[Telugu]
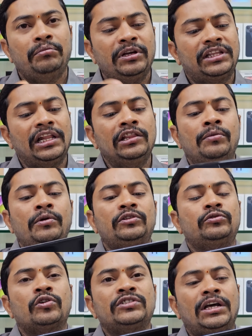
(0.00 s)
మీకు తెలుదామో
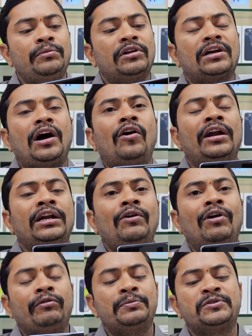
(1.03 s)
ఒకసారి మీరు కావాలంటే
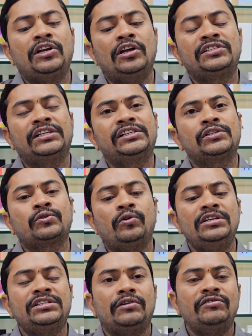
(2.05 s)
వాళ్ళ వెబ్సైట్లో చెక్
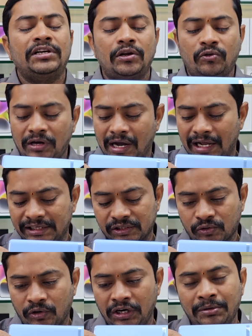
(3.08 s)
చేసుకోండి సర్వీస్ సెంటర్ కూడా కాల్
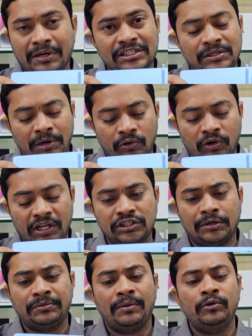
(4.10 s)
చేసుకోండి మీ కస్టమర్లు కూడా అదే
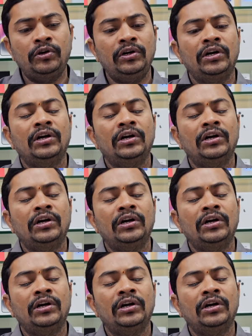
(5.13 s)
చెప్తాము